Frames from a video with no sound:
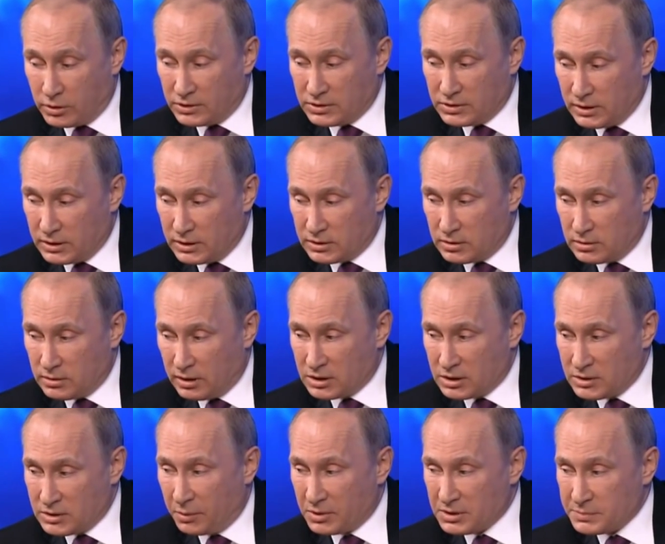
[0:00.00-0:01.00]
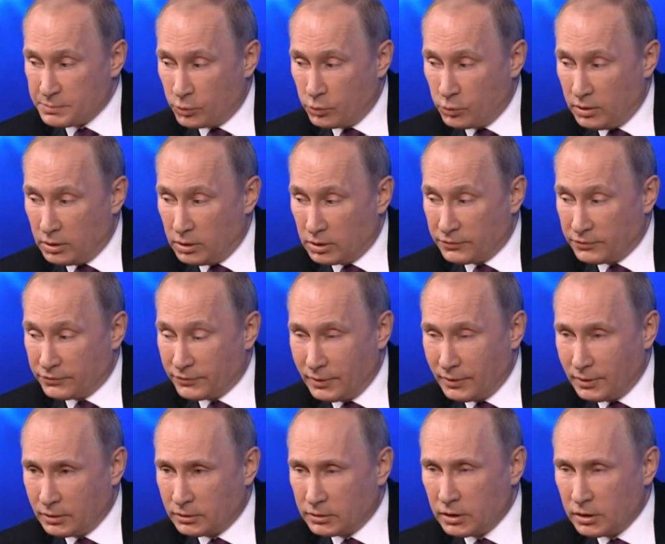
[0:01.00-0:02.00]
Что касается так называемых
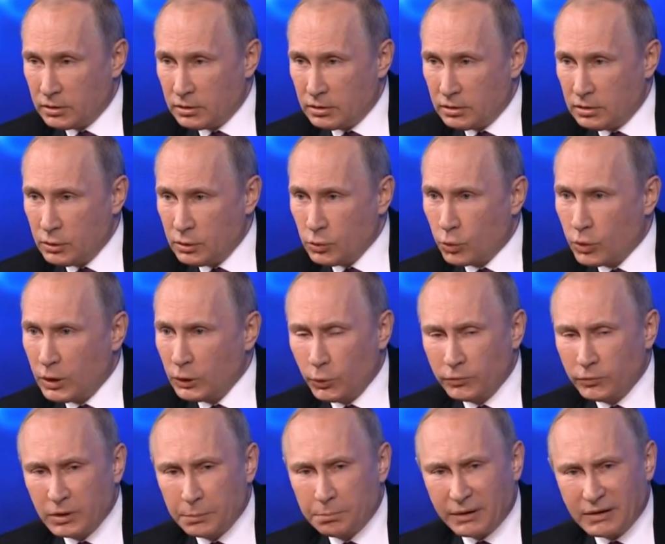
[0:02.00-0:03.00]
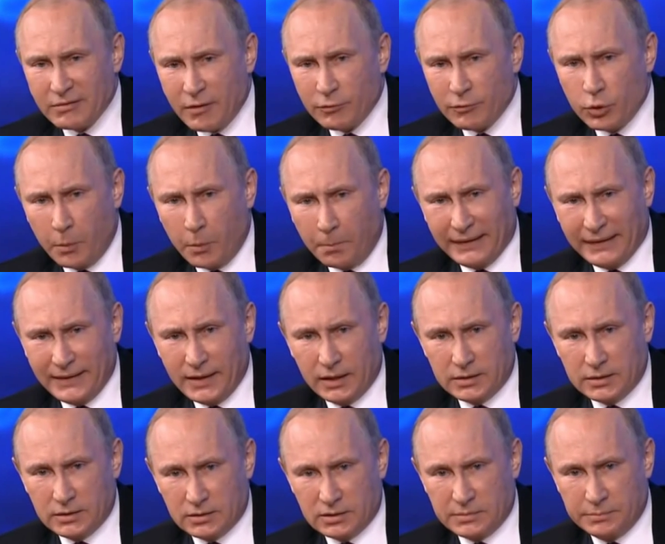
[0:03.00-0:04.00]
спекулянтов, это не уголовно-правовое
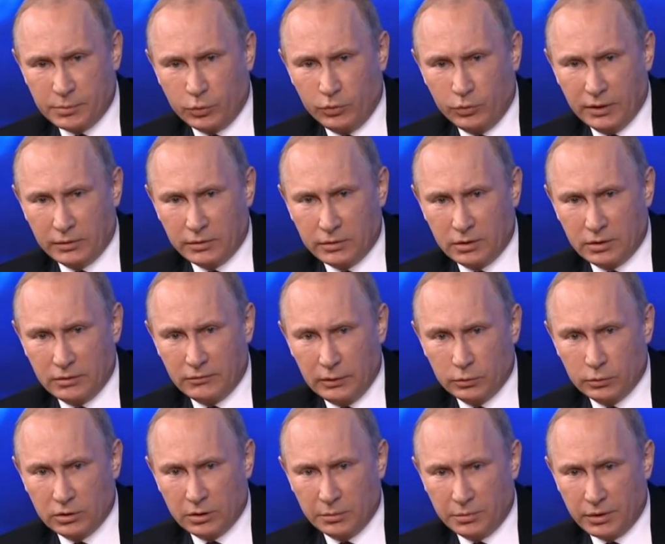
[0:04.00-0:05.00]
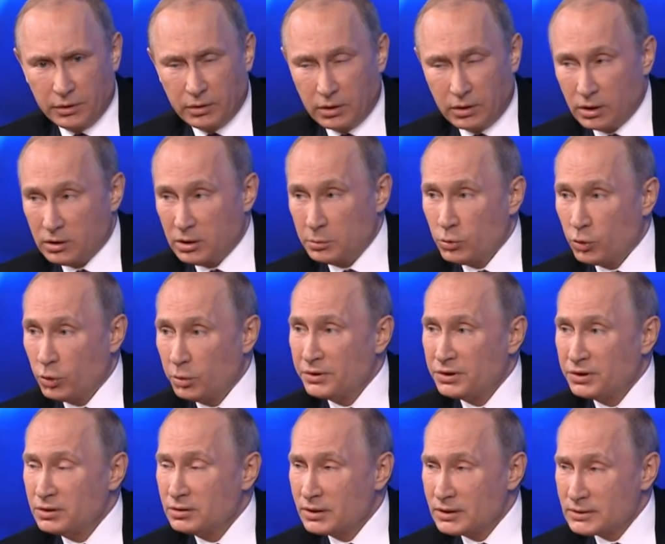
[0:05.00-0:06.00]
понятие спекулянты на валютном рынке. Это
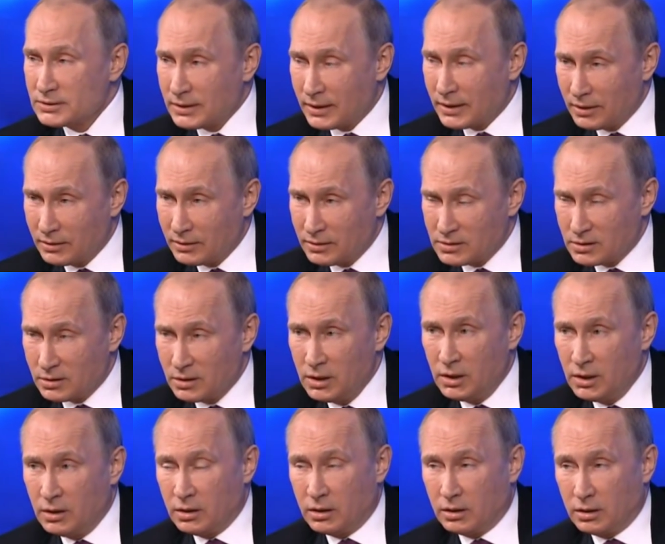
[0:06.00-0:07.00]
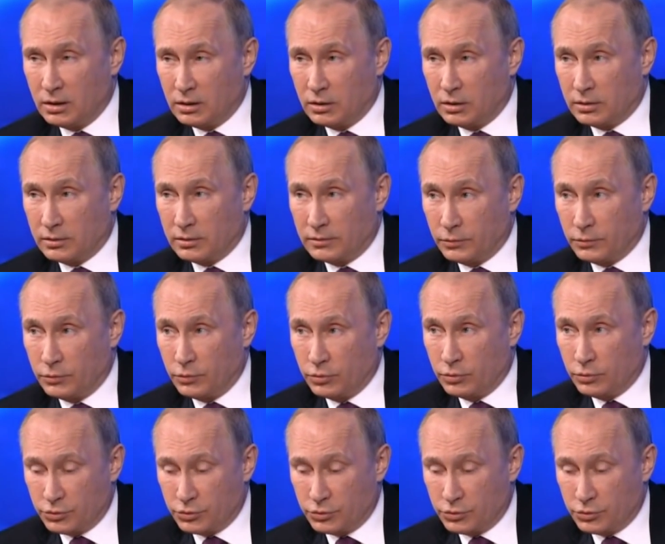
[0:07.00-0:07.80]
могут быть иностранцы, э,